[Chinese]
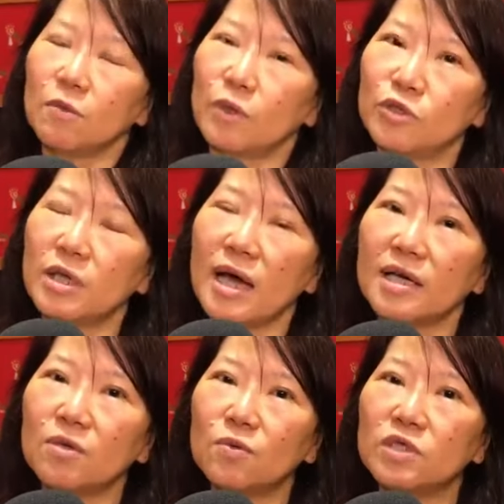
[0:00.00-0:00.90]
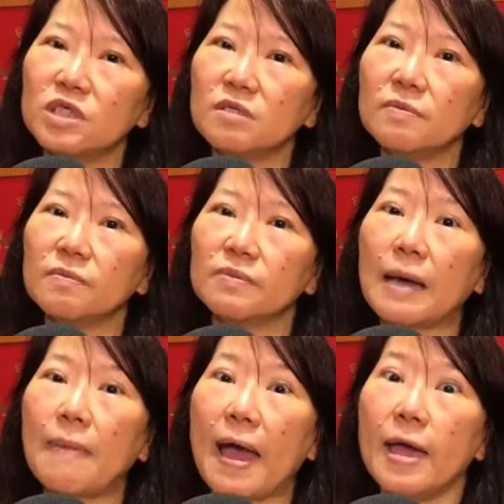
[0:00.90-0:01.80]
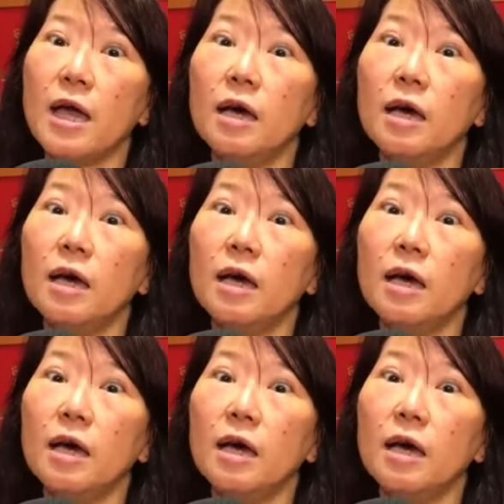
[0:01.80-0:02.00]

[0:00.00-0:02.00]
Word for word: 我觉得他跟无锡大排。